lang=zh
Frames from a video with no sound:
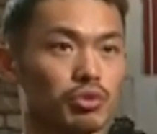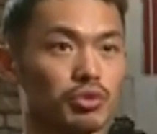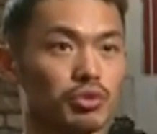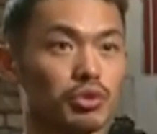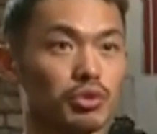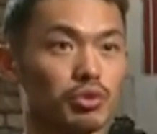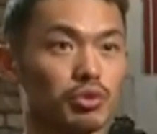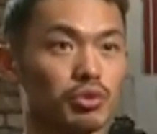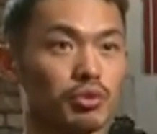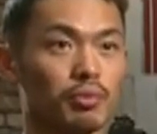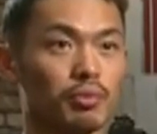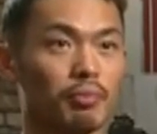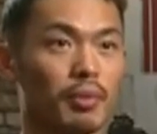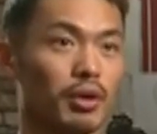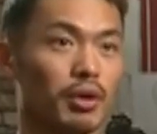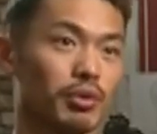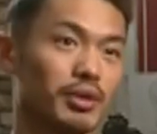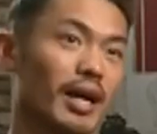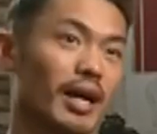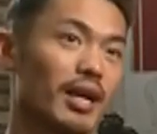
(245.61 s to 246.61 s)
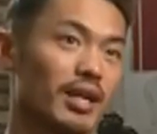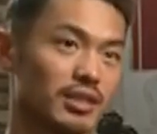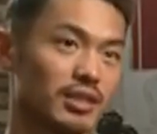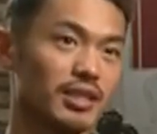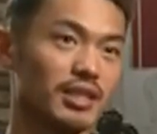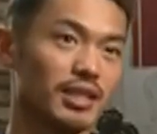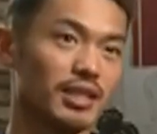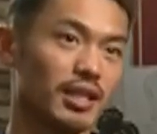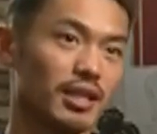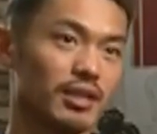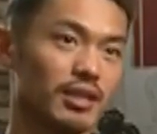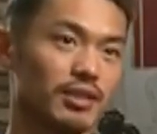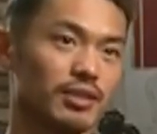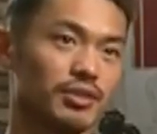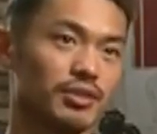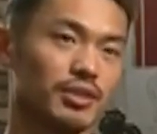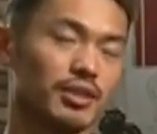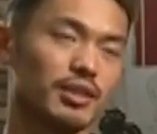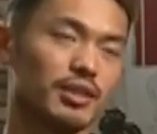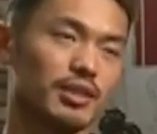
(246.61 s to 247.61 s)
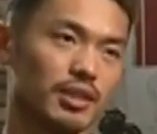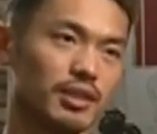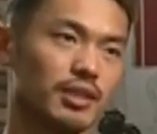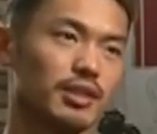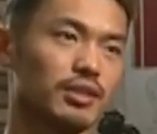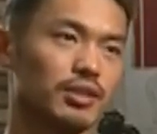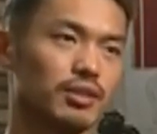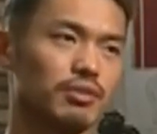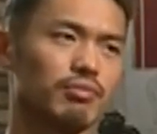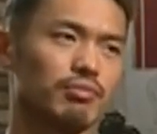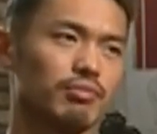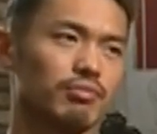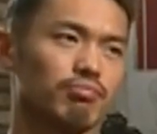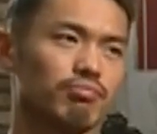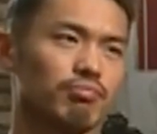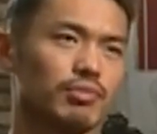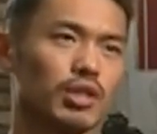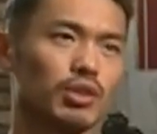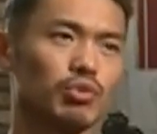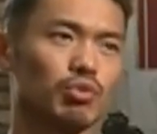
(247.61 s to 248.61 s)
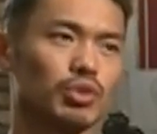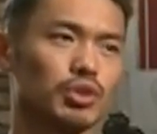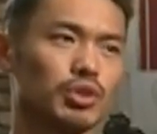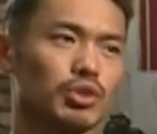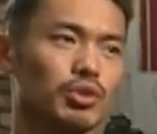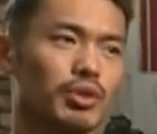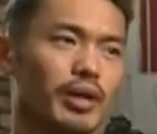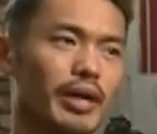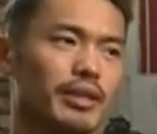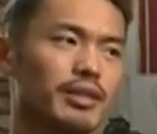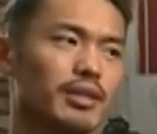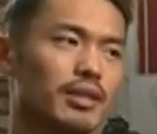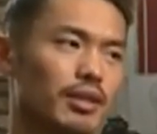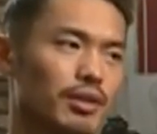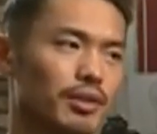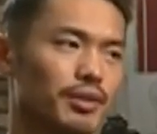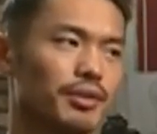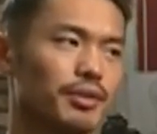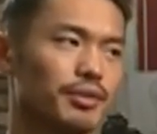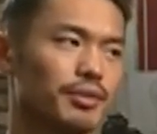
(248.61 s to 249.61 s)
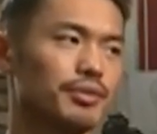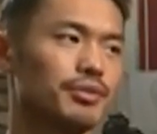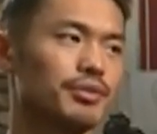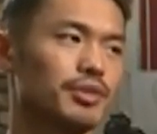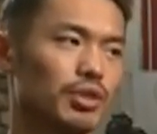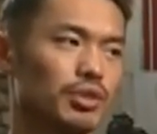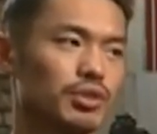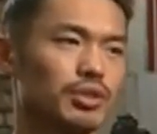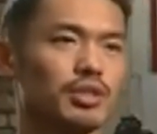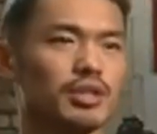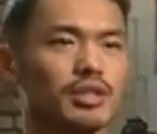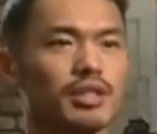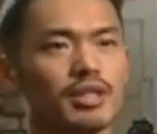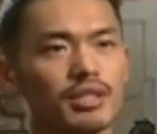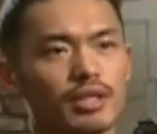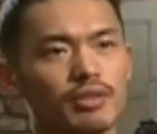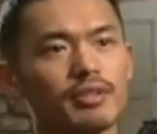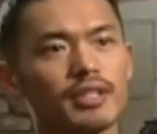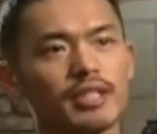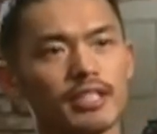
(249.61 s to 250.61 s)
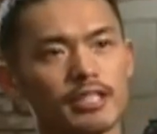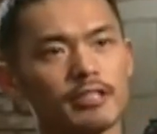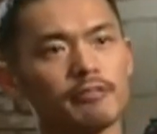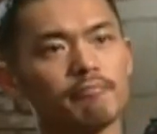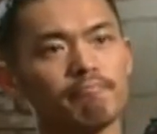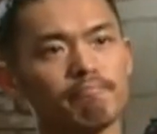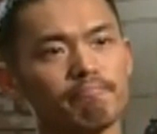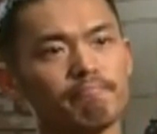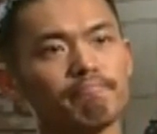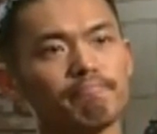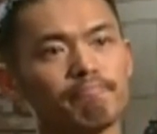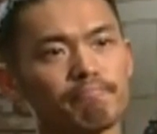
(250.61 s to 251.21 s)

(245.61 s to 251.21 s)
候，对手就没有，他也是一样，所以可能更多时候还得要找自己的一些问题，